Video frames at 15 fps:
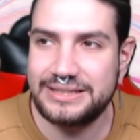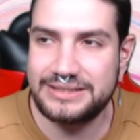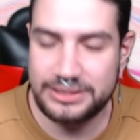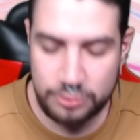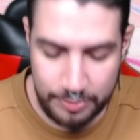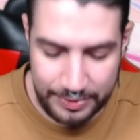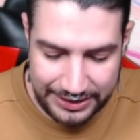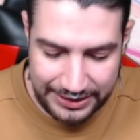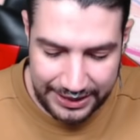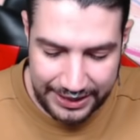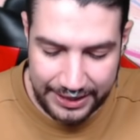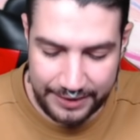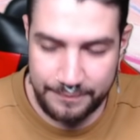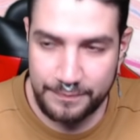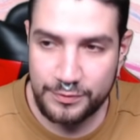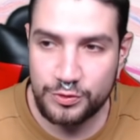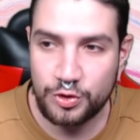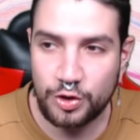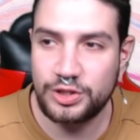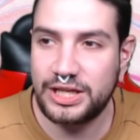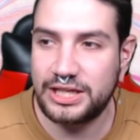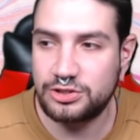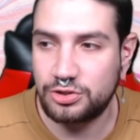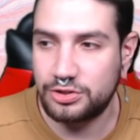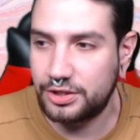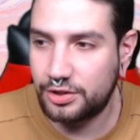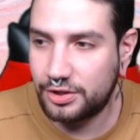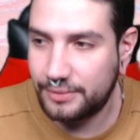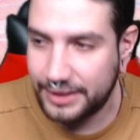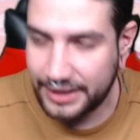este superataque no tenga sonido,
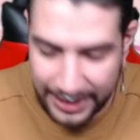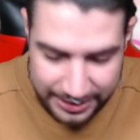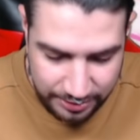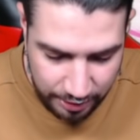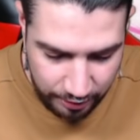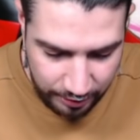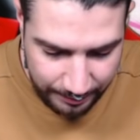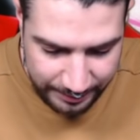de verdad, es algo que